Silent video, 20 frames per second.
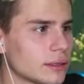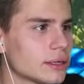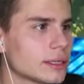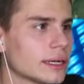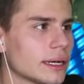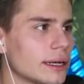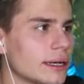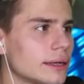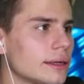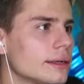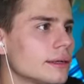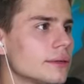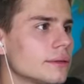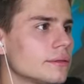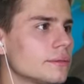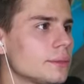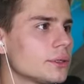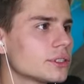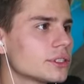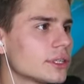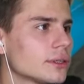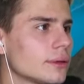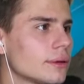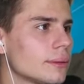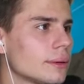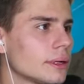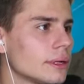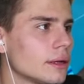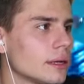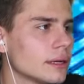Okej, okay. poszedłem.
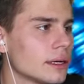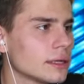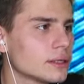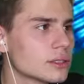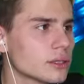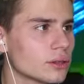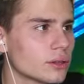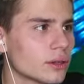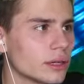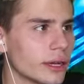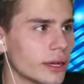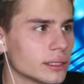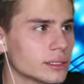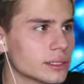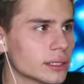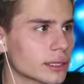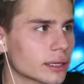A co to jest